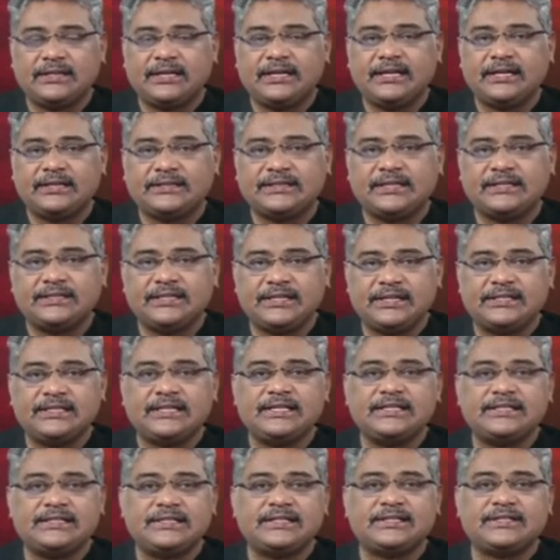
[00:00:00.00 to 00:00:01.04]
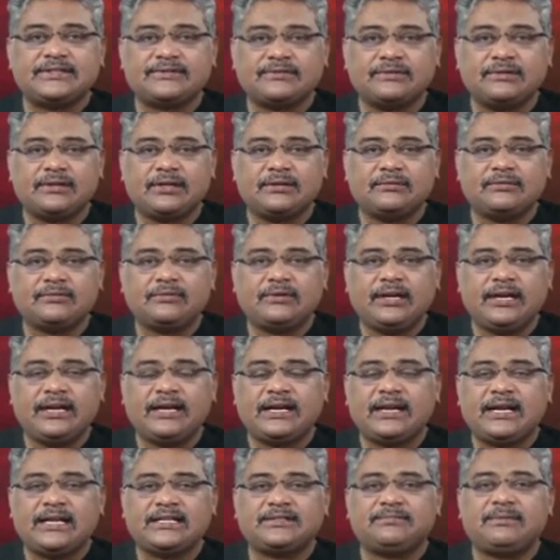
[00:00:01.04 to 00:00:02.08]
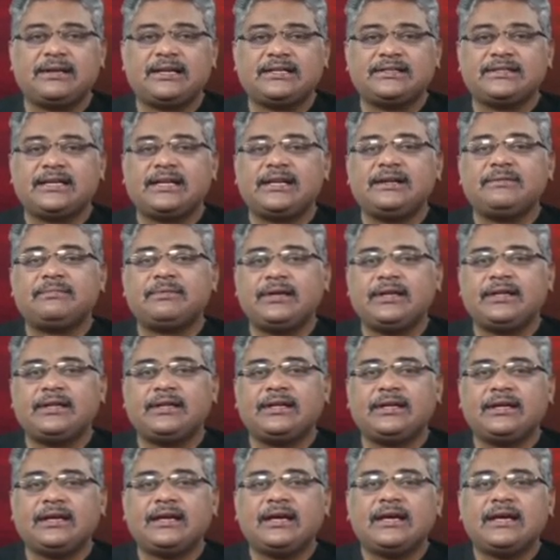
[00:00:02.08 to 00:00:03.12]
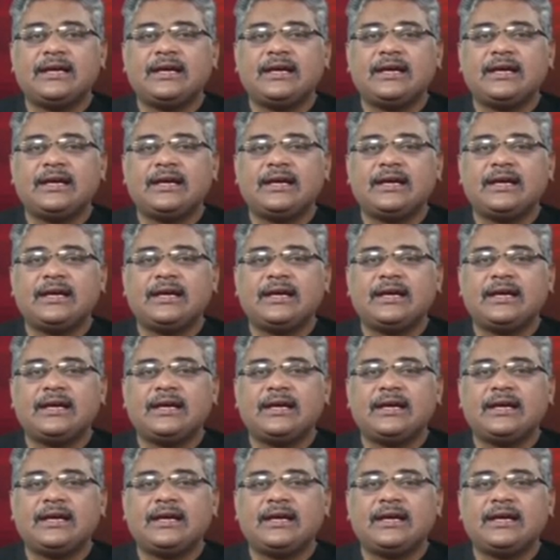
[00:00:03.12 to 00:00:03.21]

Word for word: డే సర్జరీ చేయించి తీసుకున్నాము హెయిర్ ట్రాన్స్ప్లాంట్ జరిగిపోయింది